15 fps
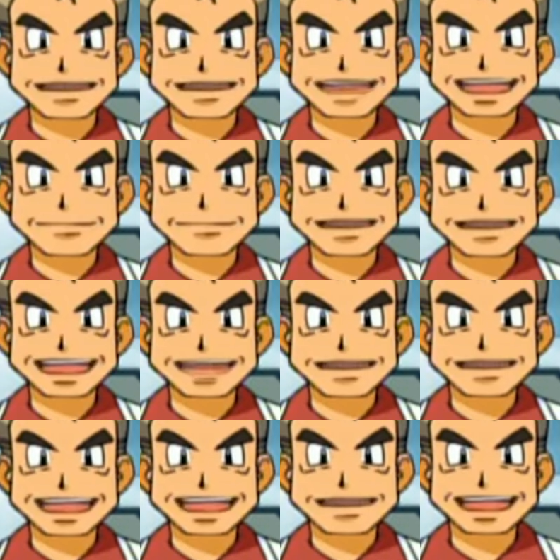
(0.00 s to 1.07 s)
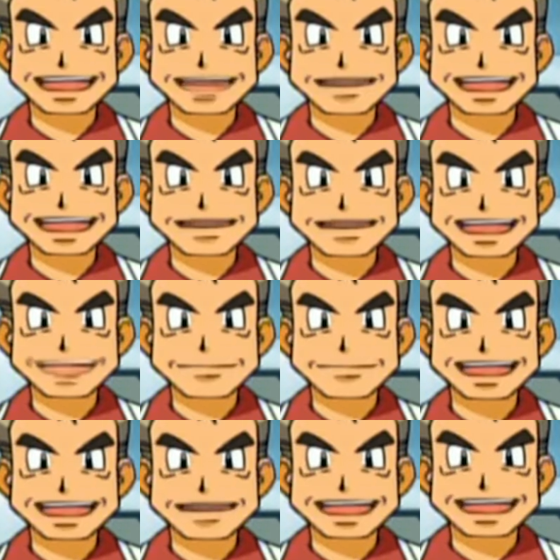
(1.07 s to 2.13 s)
この他にもレアコイルの謎はいっ
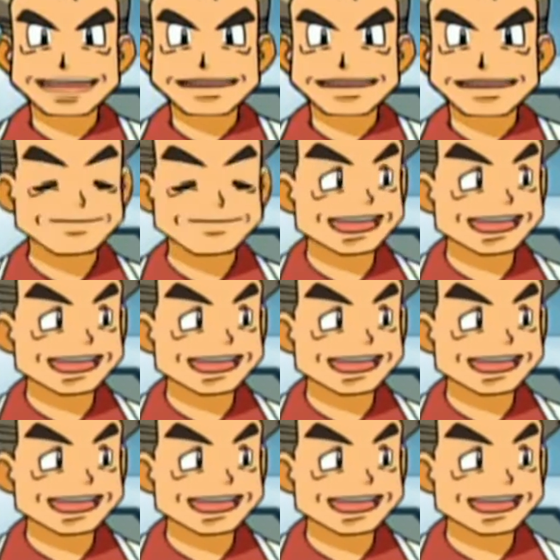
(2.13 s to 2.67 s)
ぱいある